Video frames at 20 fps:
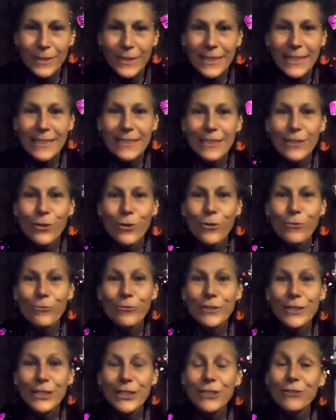Nesse
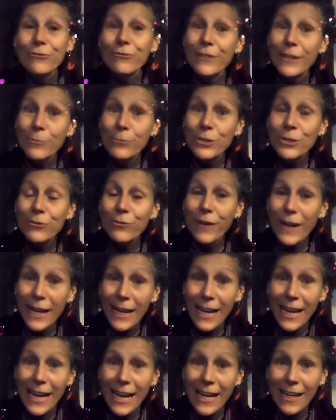convite vamos
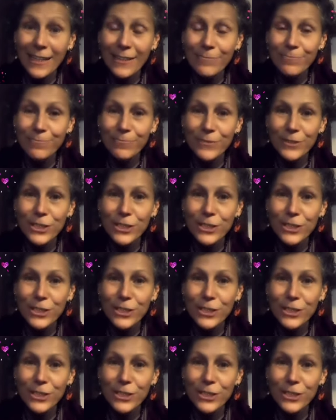falar